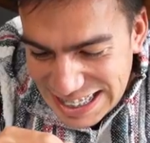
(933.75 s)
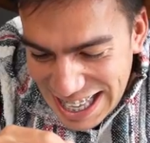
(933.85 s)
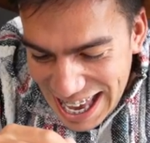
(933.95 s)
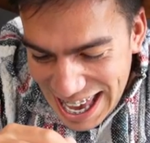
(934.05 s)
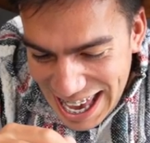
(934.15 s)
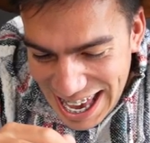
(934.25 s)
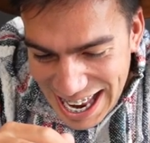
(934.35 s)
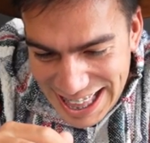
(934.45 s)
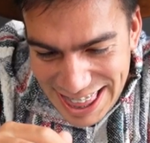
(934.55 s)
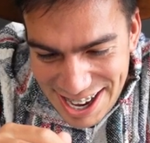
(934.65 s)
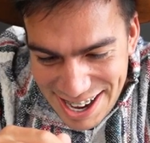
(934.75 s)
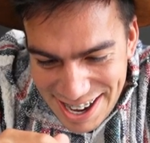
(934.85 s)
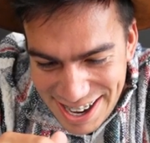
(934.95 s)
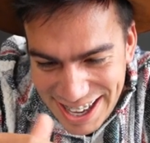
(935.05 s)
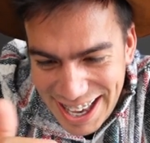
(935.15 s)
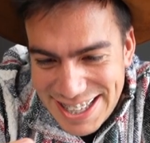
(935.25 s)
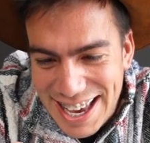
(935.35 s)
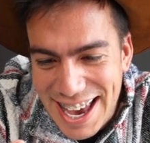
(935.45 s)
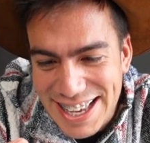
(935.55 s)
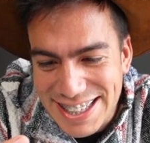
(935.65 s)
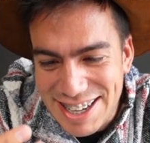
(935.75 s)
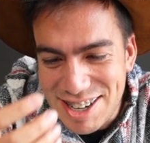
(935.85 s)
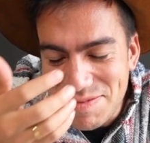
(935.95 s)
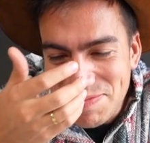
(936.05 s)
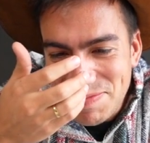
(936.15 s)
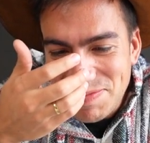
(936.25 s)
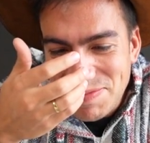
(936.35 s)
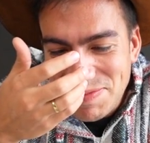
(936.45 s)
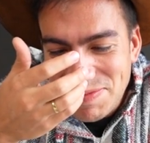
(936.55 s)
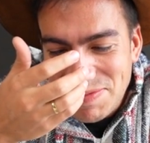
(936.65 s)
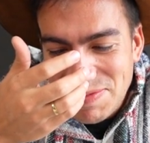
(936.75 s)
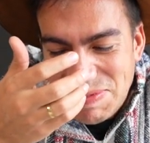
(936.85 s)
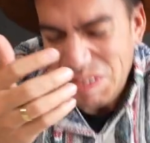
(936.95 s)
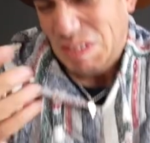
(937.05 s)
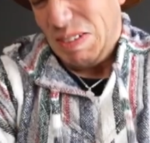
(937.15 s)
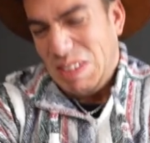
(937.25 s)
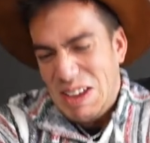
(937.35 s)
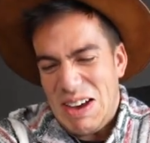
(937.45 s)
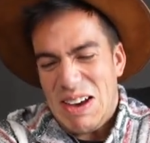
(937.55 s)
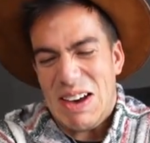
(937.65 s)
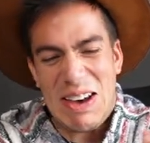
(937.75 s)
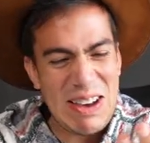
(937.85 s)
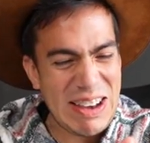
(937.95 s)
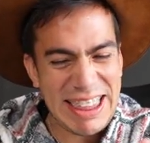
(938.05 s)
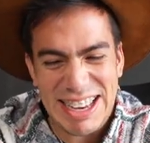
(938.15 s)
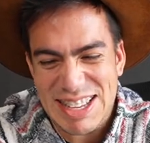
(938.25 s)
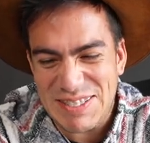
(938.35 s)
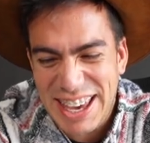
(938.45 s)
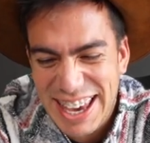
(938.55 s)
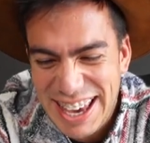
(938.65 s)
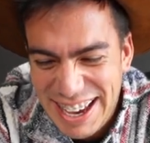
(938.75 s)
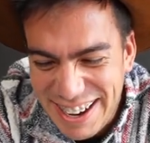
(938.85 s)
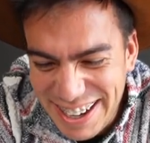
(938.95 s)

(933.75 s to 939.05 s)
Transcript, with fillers: ¡Ay, no! ¿Qué es esto? Oh, ¡Dios mío!